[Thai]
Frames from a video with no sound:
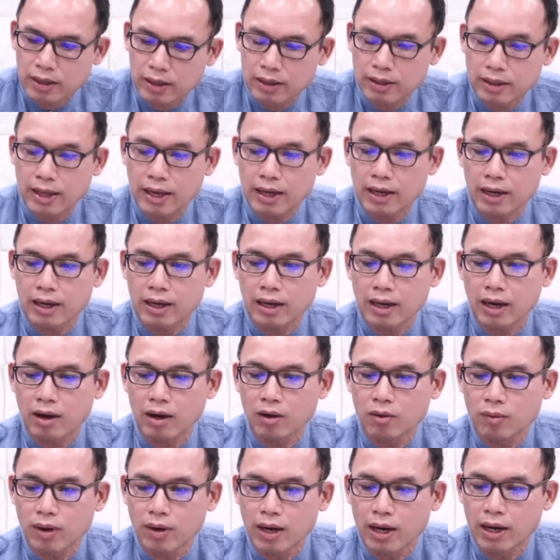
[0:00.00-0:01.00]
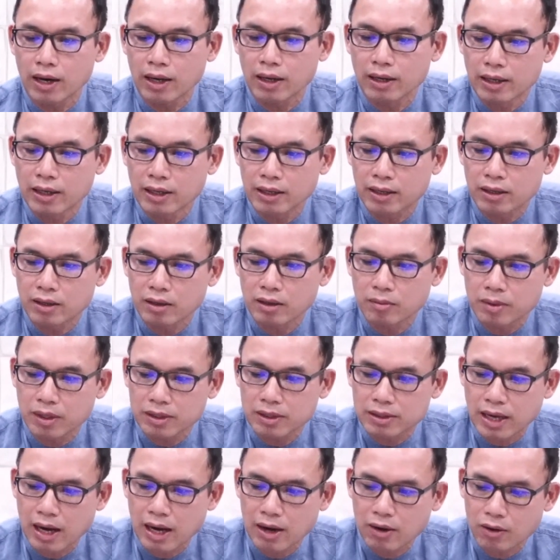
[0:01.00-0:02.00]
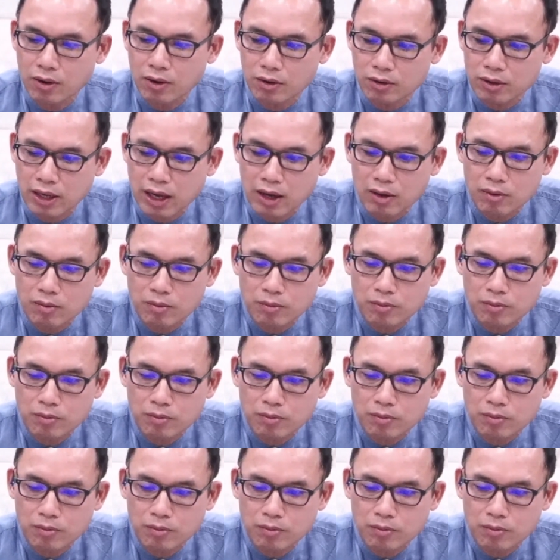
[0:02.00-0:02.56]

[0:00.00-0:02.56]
และกล่าวว่านี่คือพระเจ้าของเรา